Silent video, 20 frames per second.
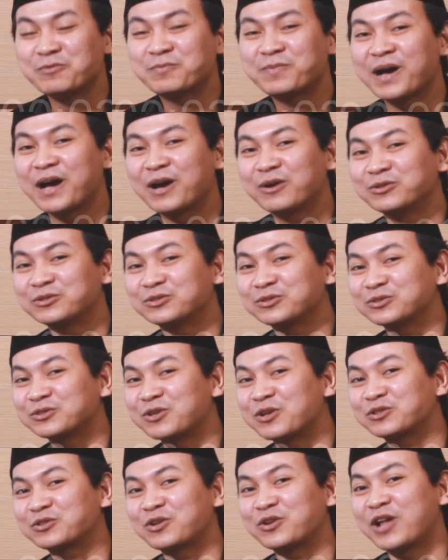lupa untuk
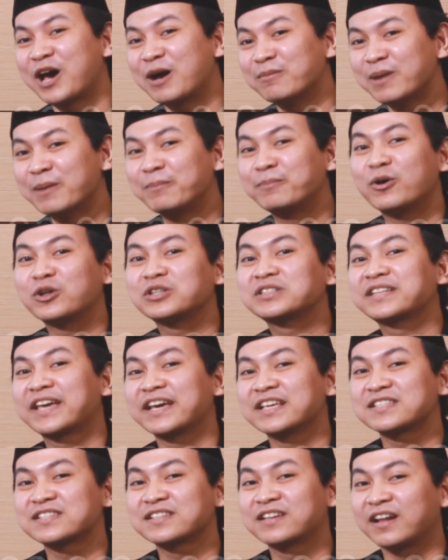nonton Haba
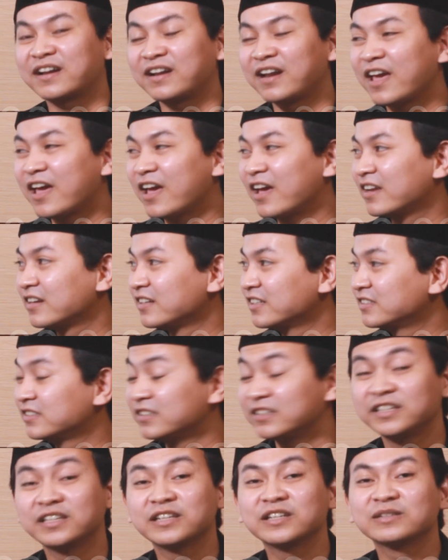Podcast Haba karena di
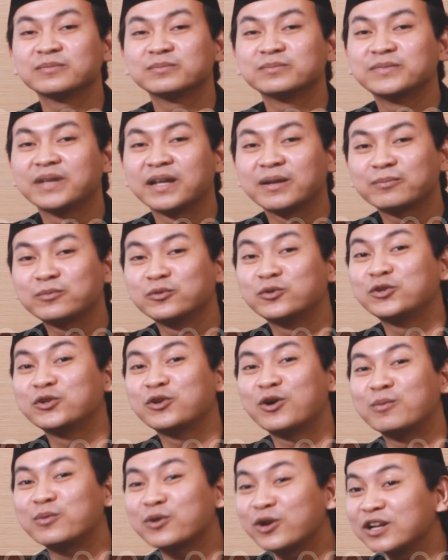sini
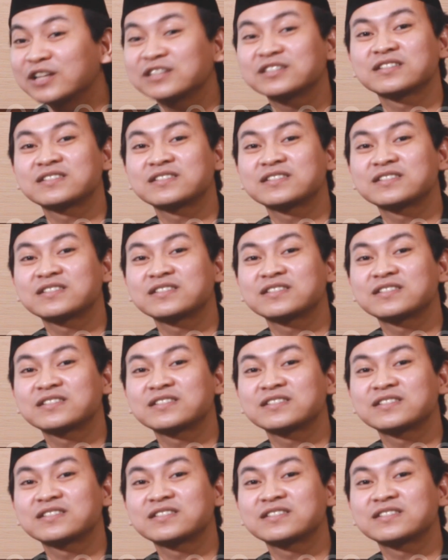biarpun ngobrolnya